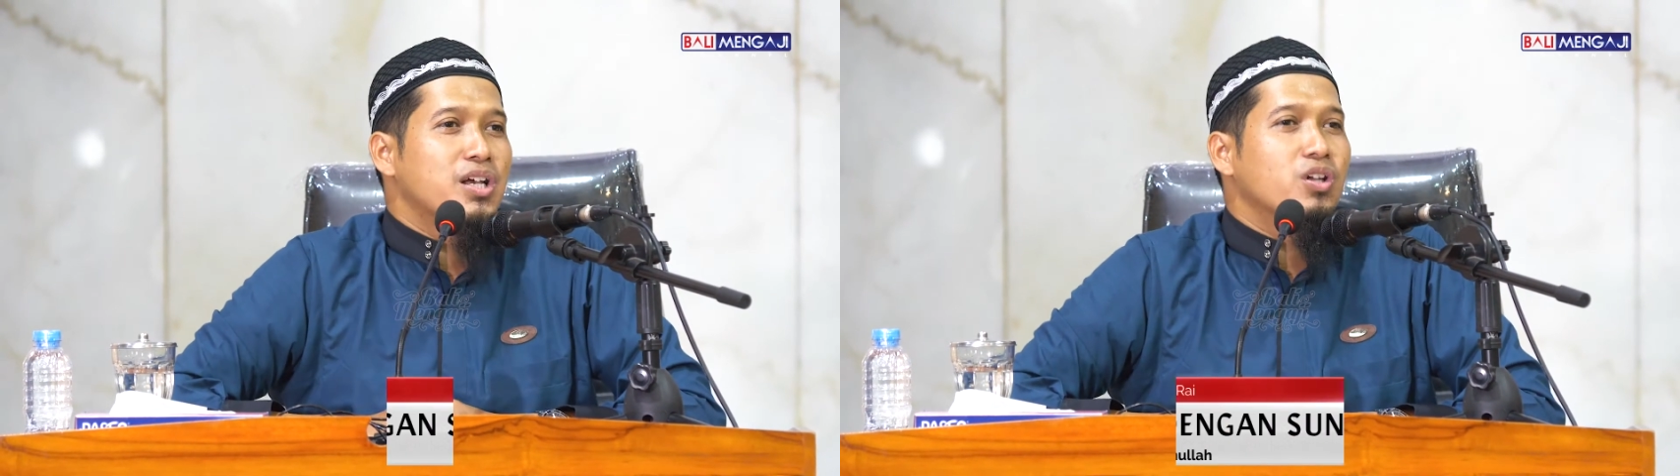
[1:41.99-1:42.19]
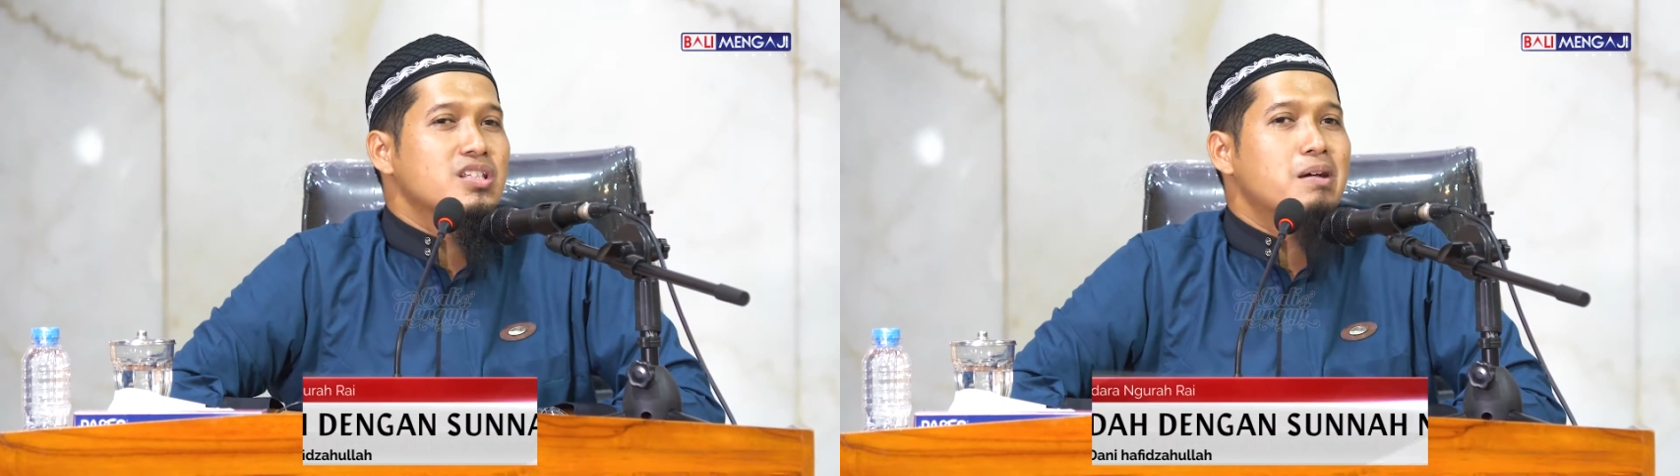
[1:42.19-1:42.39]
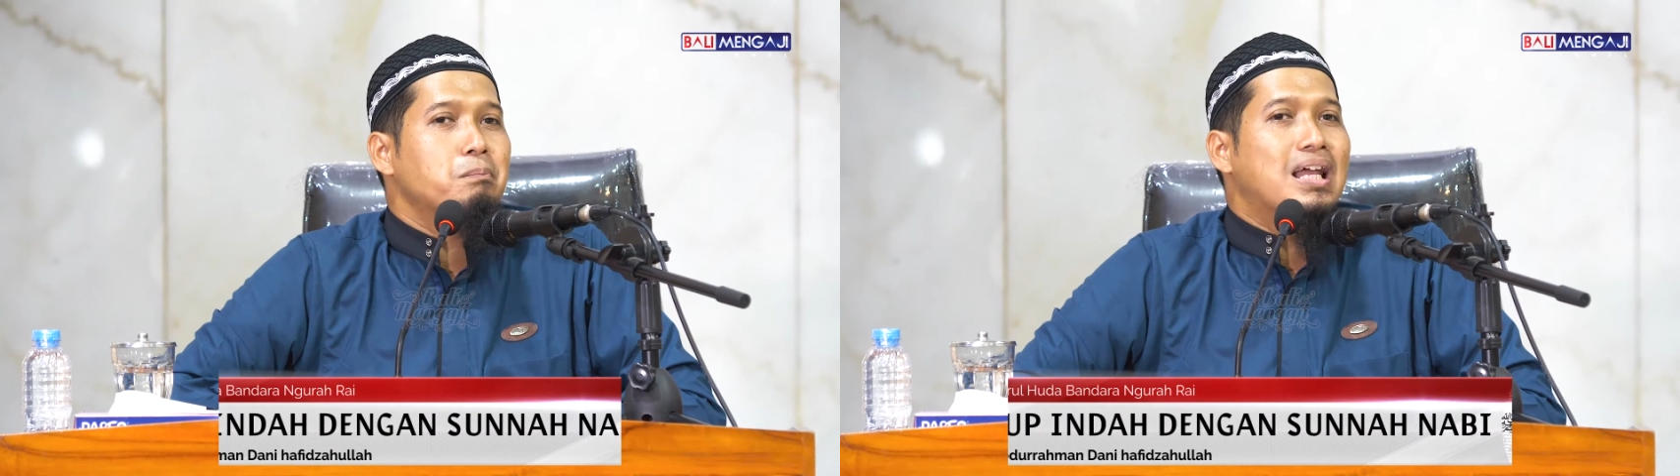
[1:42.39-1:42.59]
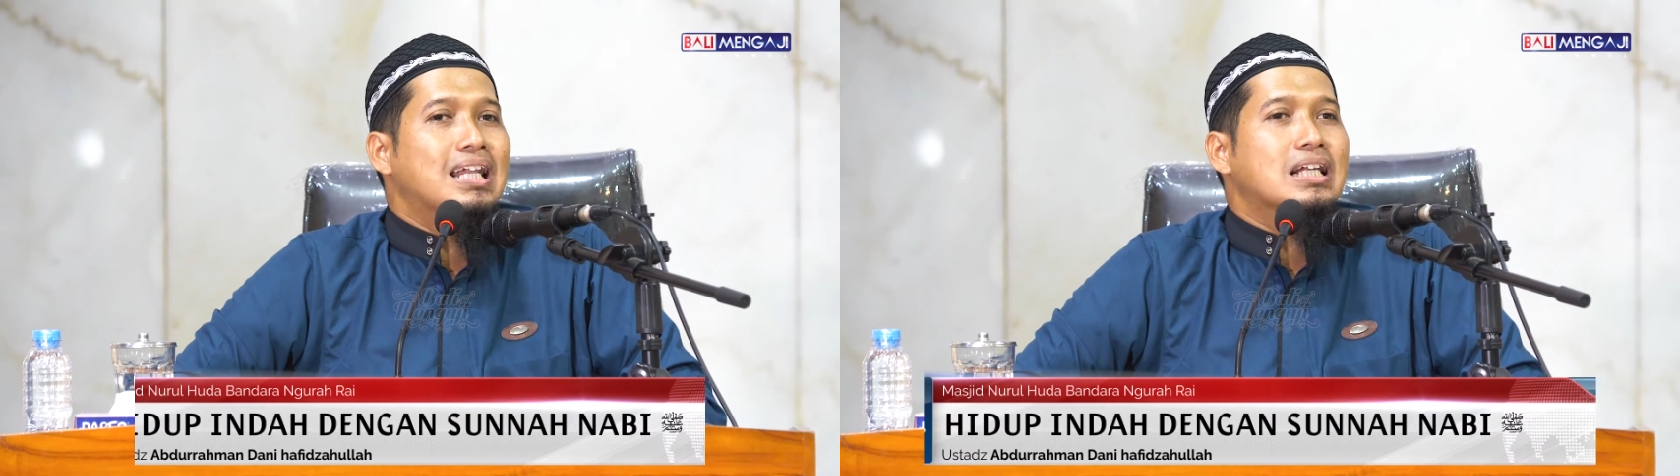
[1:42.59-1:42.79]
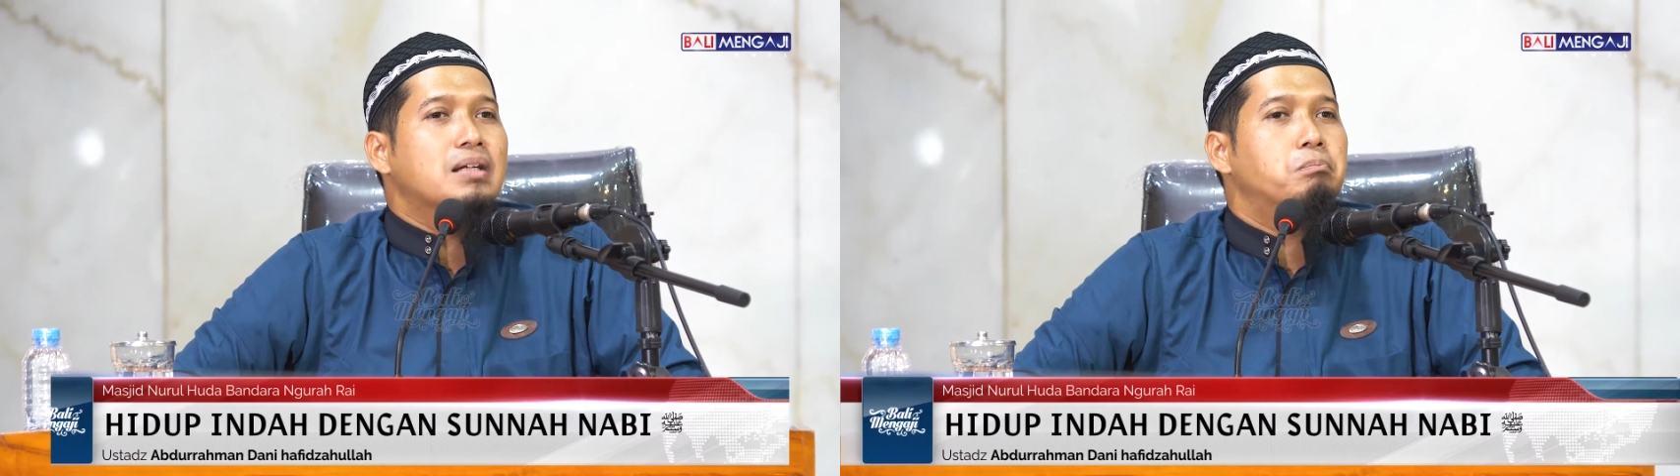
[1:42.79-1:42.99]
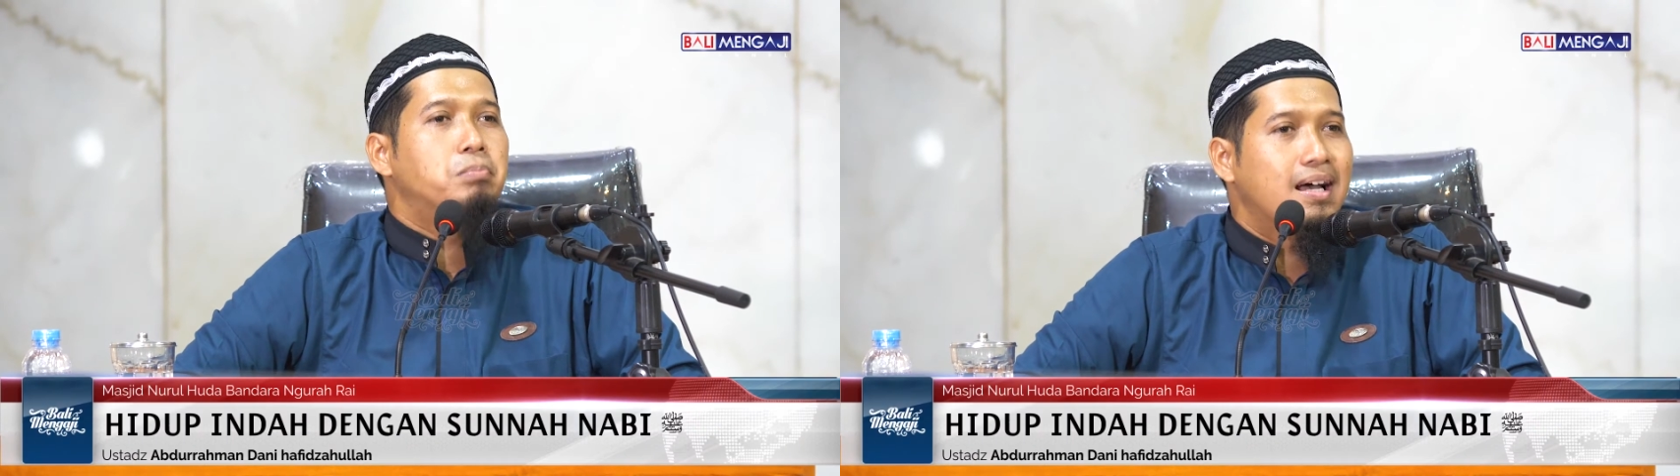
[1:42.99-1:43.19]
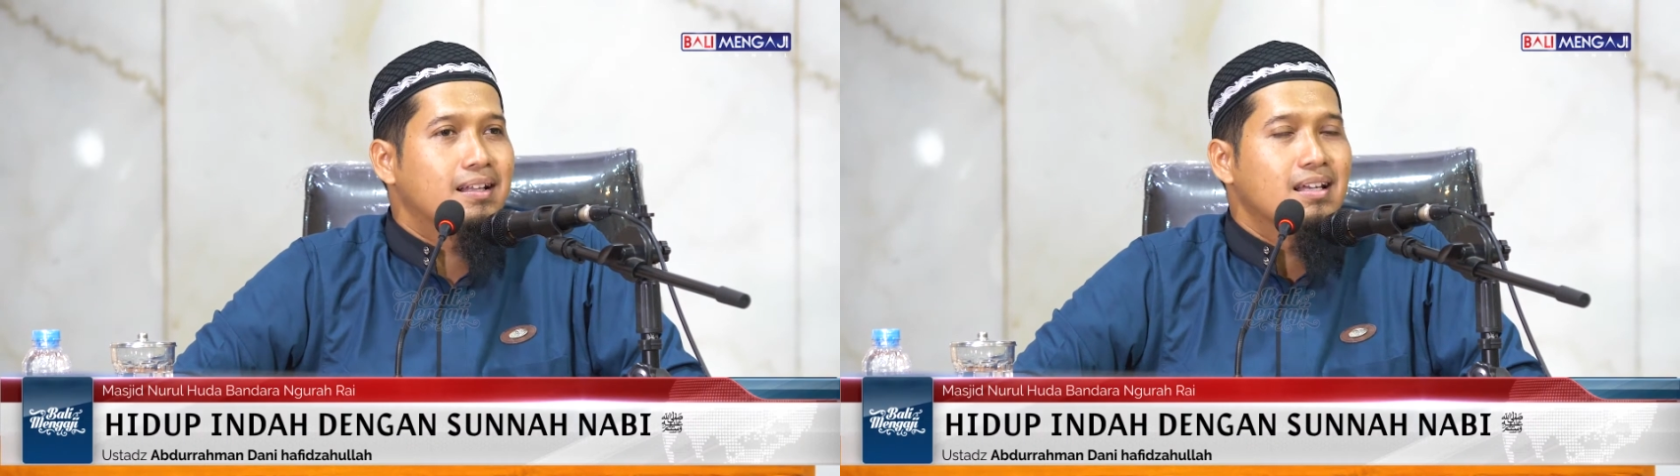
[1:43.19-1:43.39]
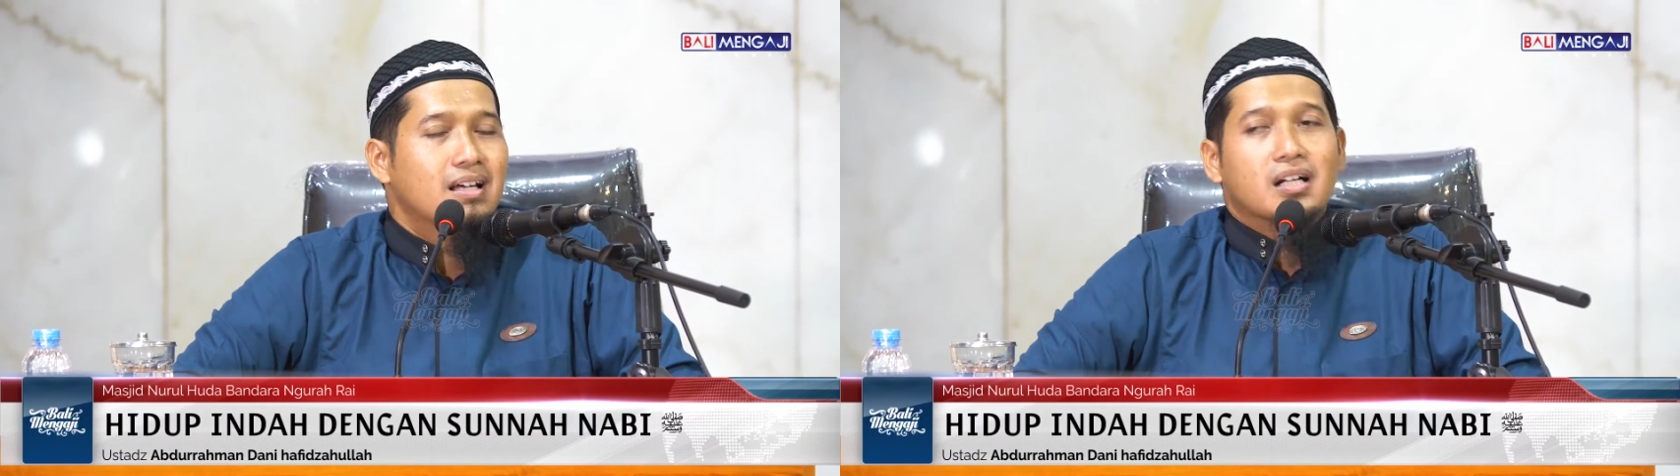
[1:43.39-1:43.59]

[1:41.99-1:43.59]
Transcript: jenggotnya yang paling lebat